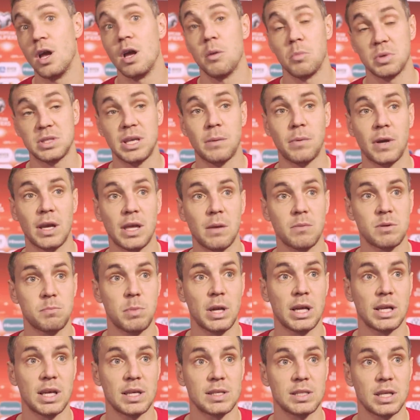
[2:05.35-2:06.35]
Мы сами хотим с
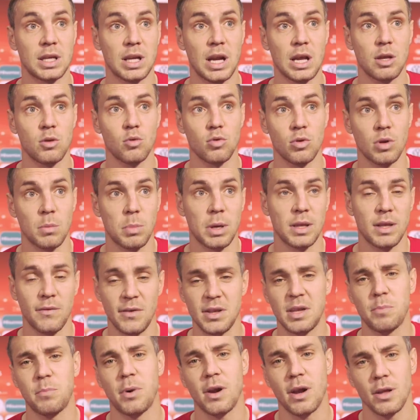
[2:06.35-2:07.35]
Бельгией сыграть, но, ну, ребят,
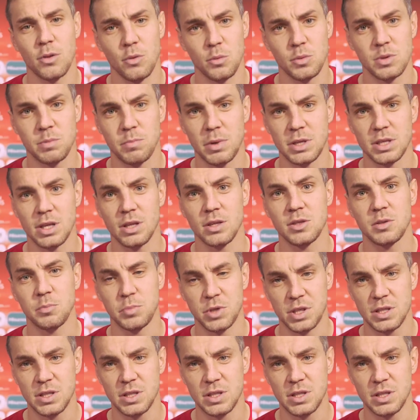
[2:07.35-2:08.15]
давайте порадуемся, пожалуйста,